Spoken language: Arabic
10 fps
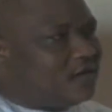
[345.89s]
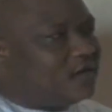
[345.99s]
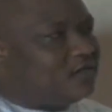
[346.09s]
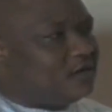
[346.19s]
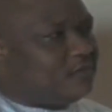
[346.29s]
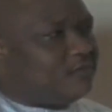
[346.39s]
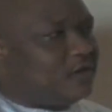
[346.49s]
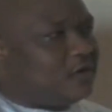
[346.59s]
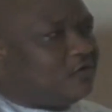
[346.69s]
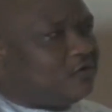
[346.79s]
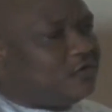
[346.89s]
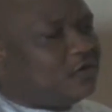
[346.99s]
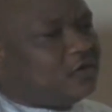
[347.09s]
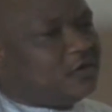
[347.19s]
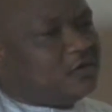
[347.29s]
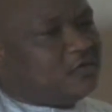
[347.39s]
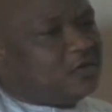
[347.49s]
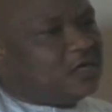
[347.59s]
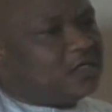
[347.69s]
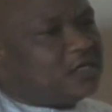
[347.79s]
أكثر مما نأخذ
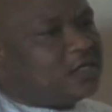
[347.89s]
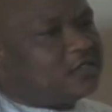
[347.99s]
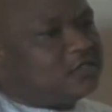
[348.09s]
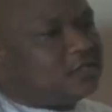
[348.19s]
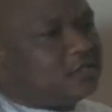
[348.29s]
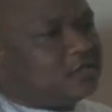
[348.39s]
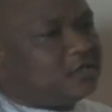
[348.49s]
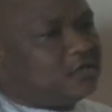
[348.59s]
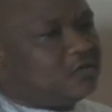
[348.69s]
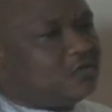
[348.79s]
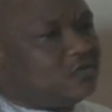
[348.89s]
ونحتاج آه،